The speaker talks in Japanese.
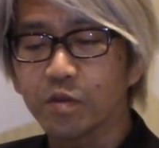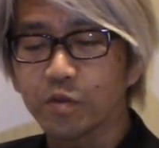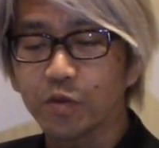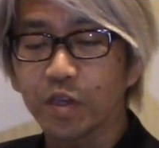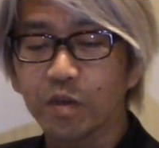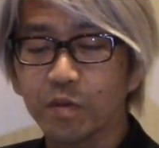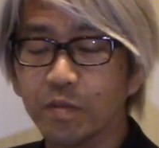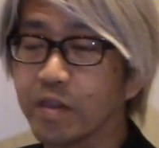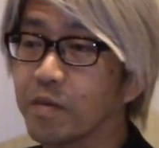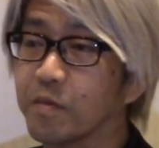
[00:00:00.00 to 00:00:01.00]
の衝撃も
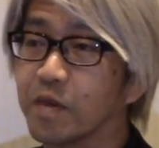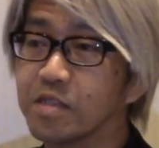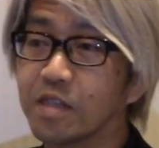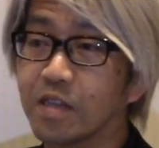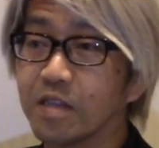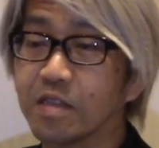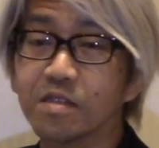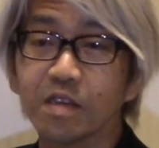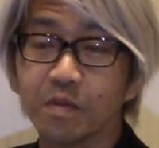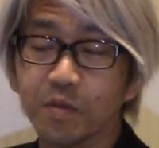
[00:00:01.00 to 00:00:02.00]
今でも忘れないんで
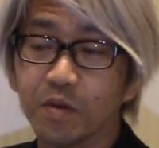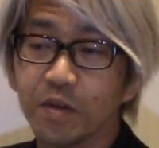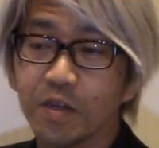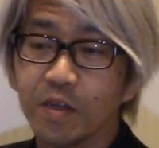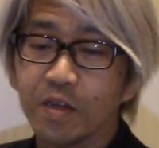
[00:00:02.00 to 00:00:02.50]
すけれども、